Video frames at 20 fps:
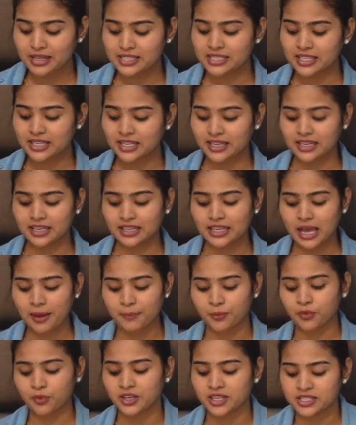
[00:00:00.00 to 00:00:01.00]
में से निकल के
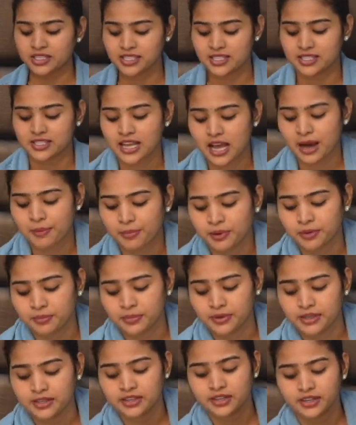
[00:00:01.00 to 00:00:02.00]
आपको ये चीज़ यहाँ पर
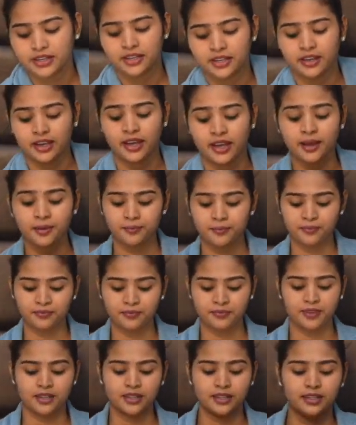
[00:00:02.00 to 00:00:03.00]
मिल रही है
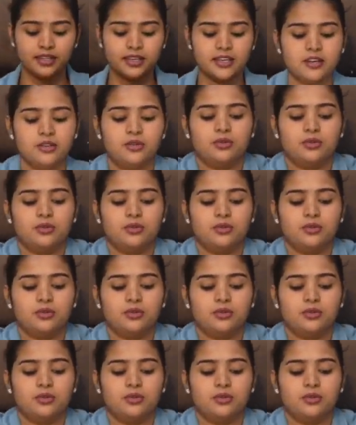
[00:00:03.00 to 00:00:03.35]
देखिए